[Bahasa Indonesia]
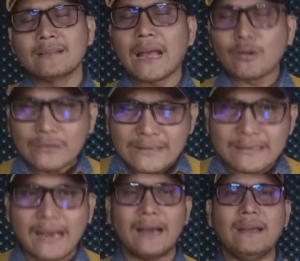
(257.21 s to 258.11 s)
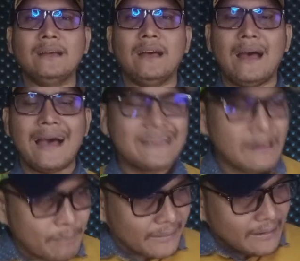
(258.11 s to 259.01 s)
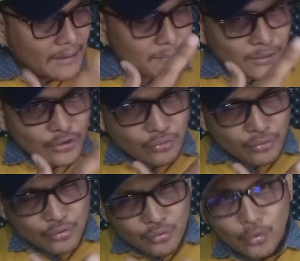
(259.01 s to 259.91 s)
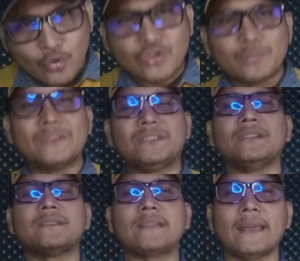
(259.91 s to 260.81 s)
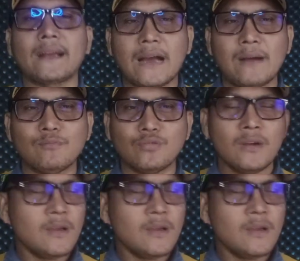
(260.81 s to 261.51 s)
Takutnya ada pria yang begitu tulus mencintai kamu,